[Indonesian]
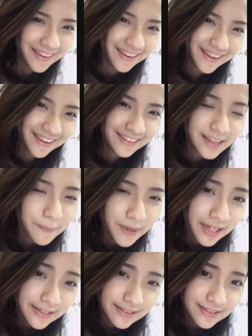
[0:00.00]
eh
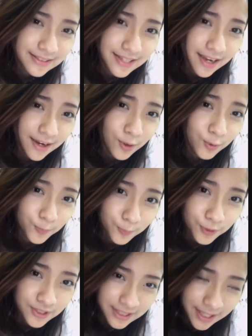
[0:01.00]
tapi secara
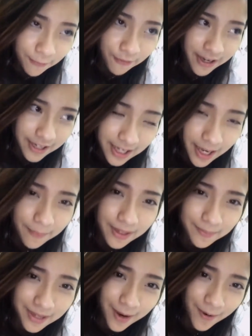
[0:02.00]
umur sih Feni
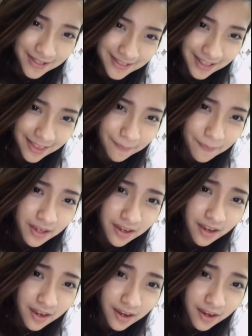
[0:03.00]
emang lebih dewasa tapi